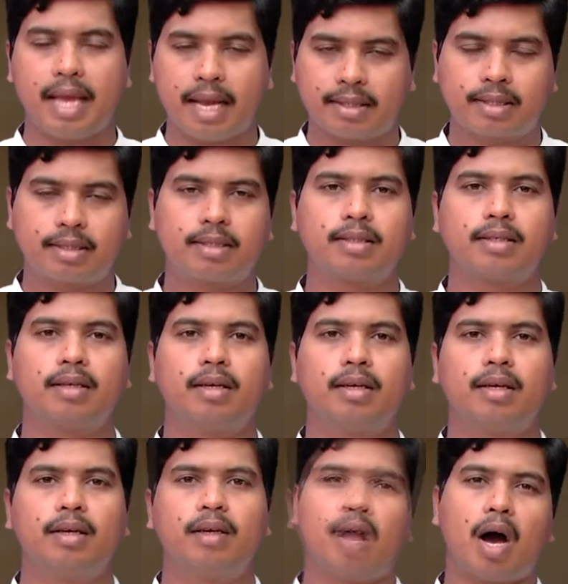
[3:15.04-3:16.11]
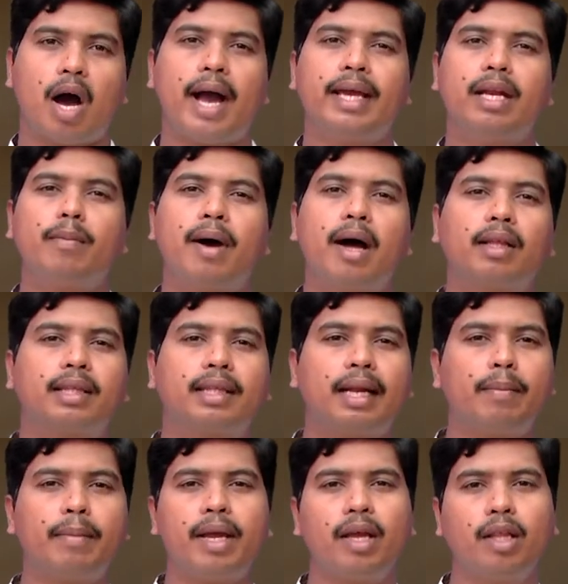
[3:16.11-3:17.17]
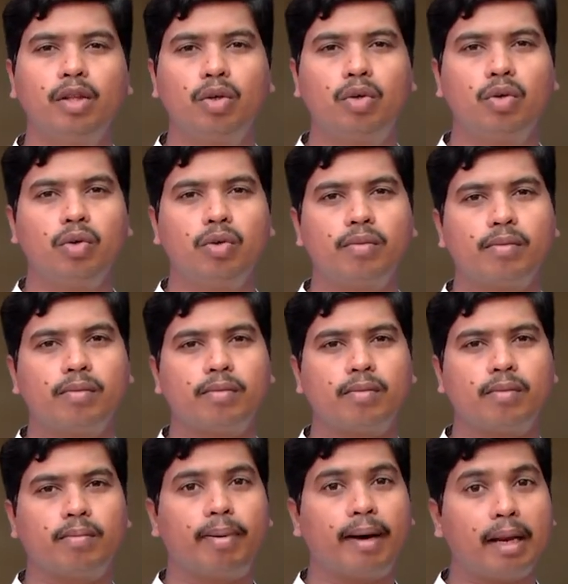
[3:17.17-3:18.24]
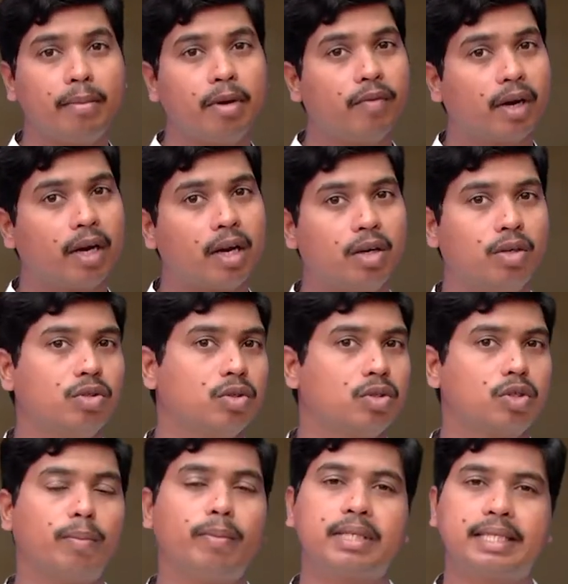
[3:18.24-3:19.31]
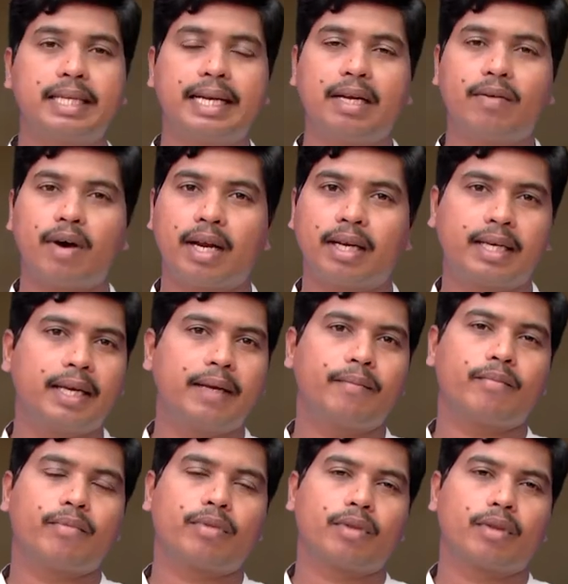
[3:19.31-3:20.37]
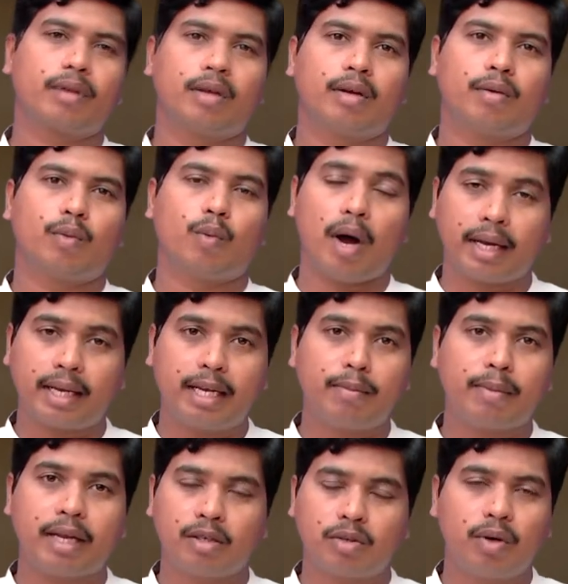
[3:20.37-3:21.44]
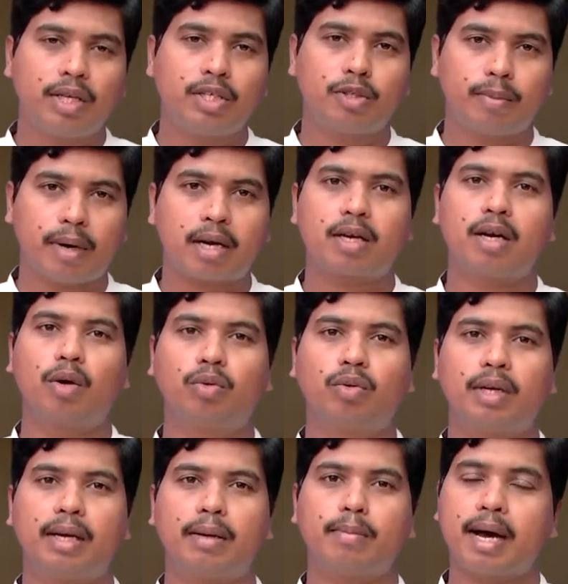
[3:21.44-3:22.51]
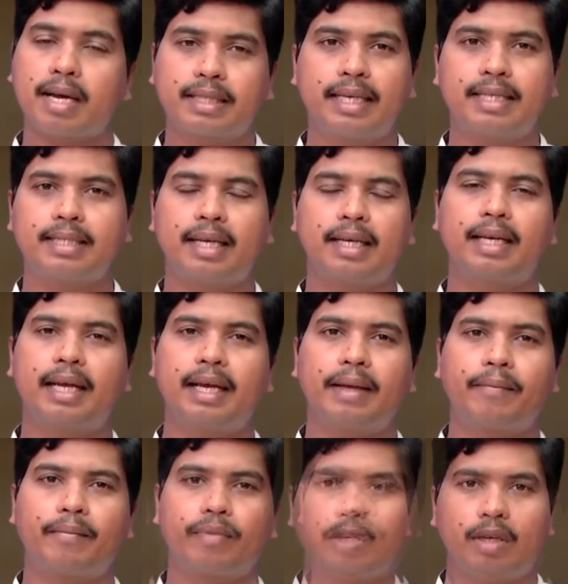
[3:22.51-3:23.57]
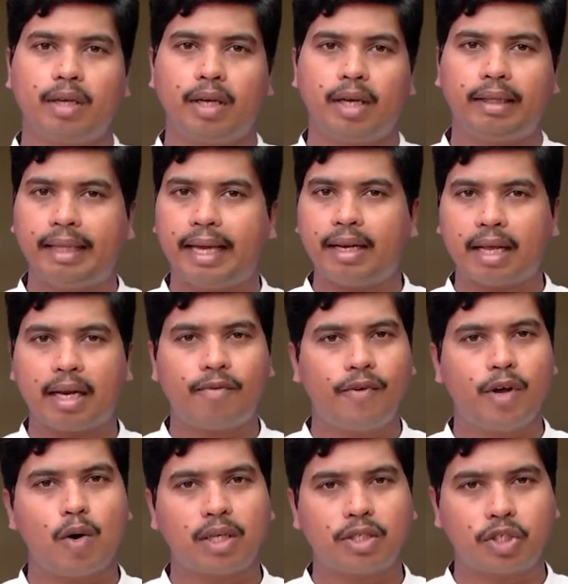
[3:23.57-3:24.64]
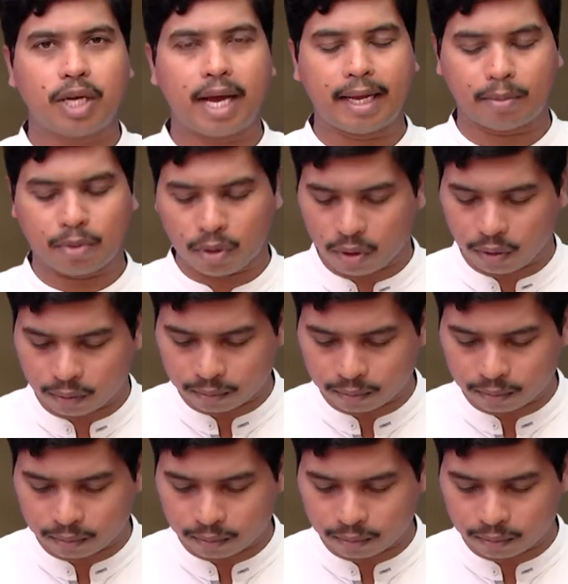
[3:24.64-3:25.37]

ఎస్ ఆయన మాత్రమే ఎందుకు బలం ఇవ్వగలడు సమస్య లేని వారికి వాక్యం ఆయన గురించి మాట్లాడుతున్న మాట ఏంటంటే ఇదే నలభై అధ్యాయంలో